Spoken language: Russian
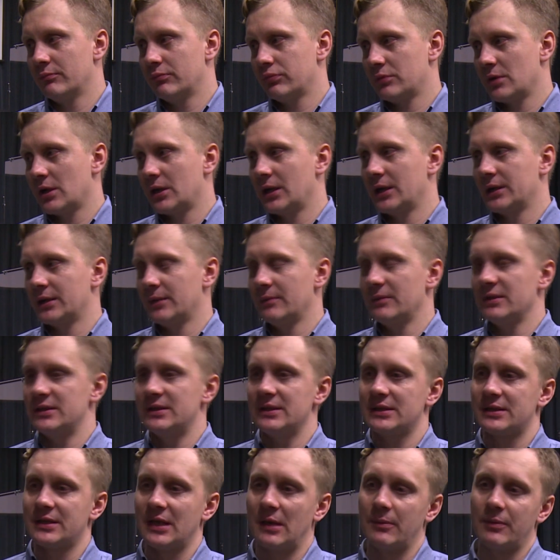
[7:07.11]
какая-то
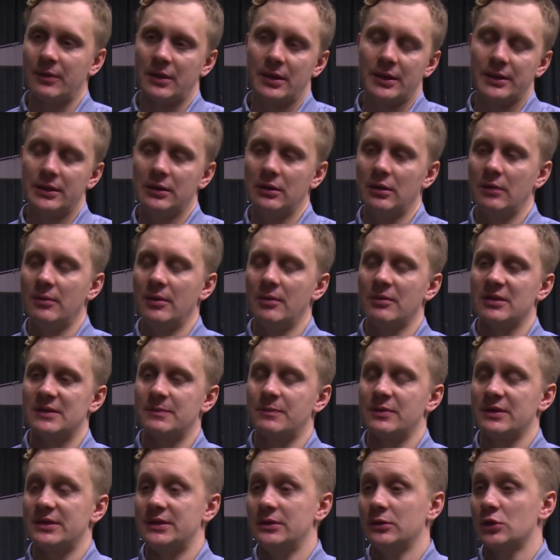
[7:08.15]
медсестра проходила мимо,
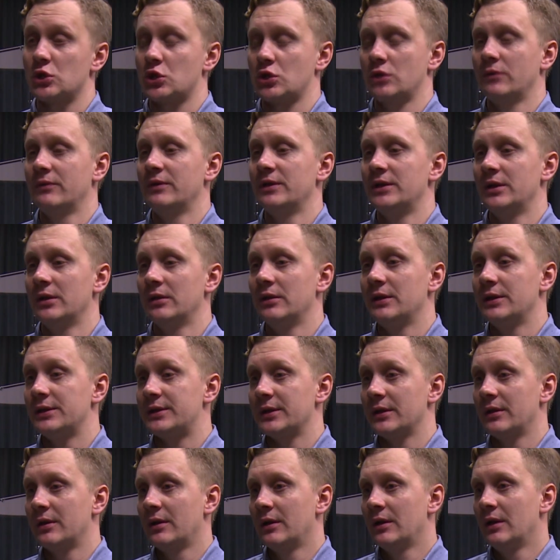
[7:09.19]
спросила, что вы
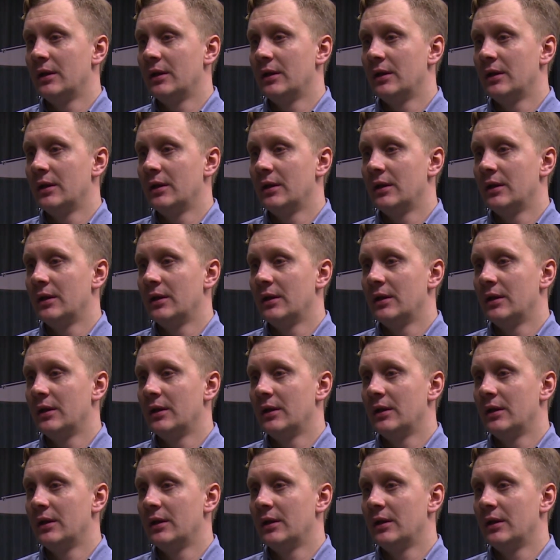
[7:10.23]
делаете.